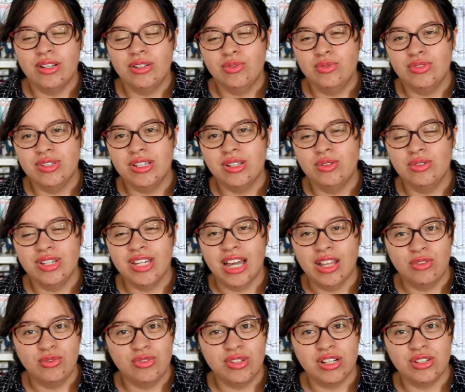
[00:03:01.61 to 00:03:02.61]
écouter
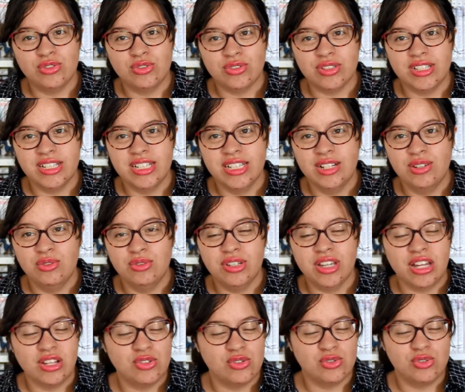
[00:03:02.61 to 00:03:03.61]
Lockhart toute la journée,
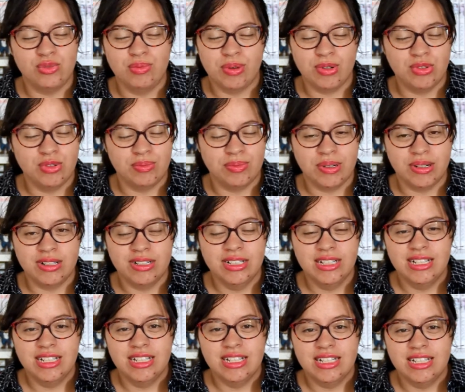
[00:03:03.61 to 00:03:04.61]
Lockhart je supporte pas
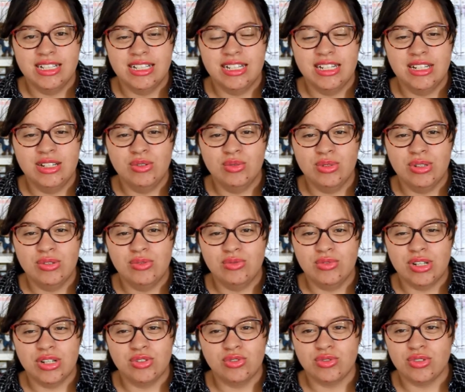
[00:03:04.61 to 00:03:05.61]
et l'écouter toute
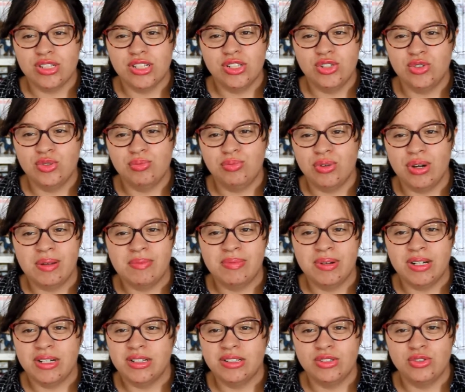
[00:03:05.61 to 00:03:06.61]
la journée je pourrais
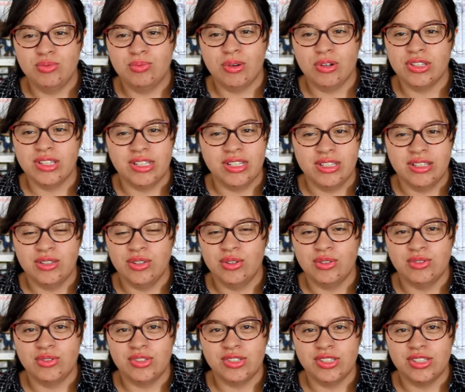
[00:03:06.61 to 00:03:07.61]
pas supporter, non
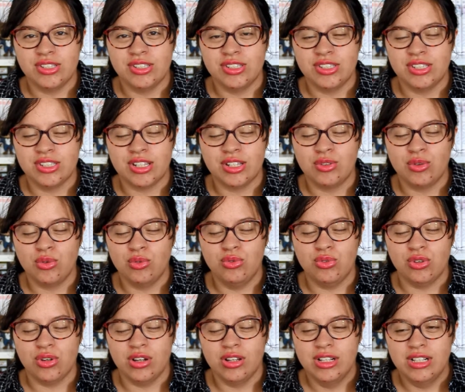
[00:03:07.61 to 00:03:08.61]
ce serait trop
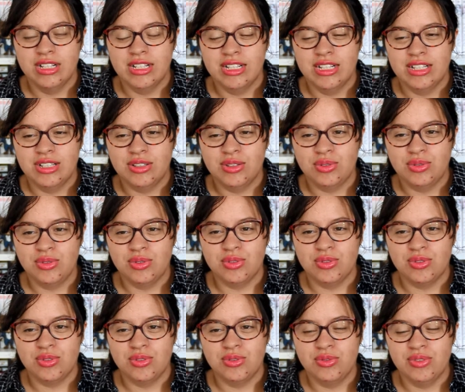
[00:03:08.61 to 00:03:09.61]
dur donc
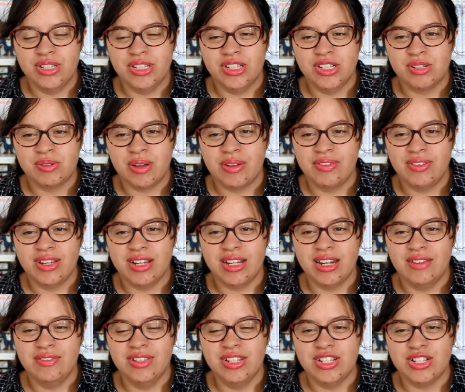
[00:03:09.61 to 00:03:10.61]
oui je préfère
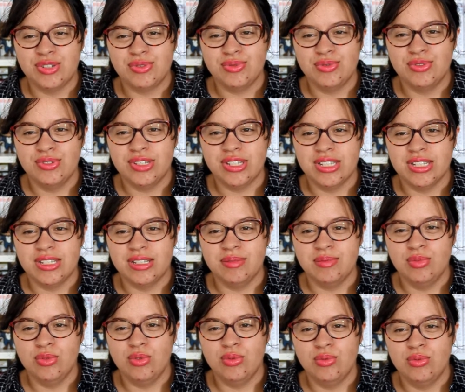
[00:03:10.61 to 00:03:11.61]
laver les cheveux c'est
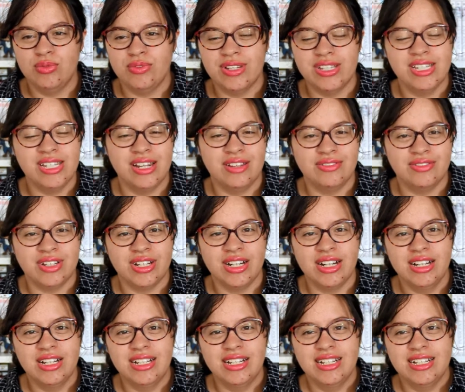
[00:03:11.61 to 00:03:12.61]
beaucoup plus facile à faire
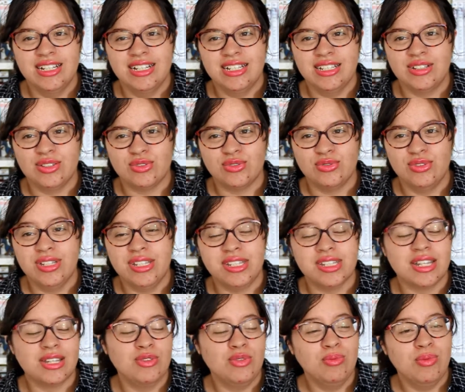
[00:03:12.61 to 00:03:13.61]
et ensuite il
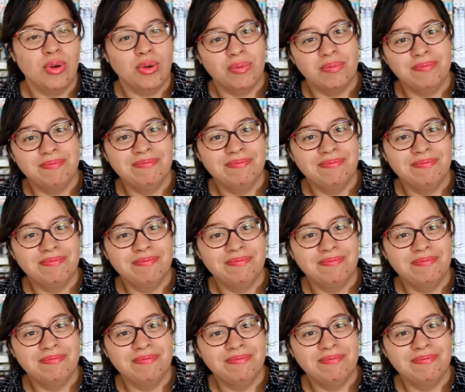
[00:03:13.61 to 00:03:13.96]
serait tout beau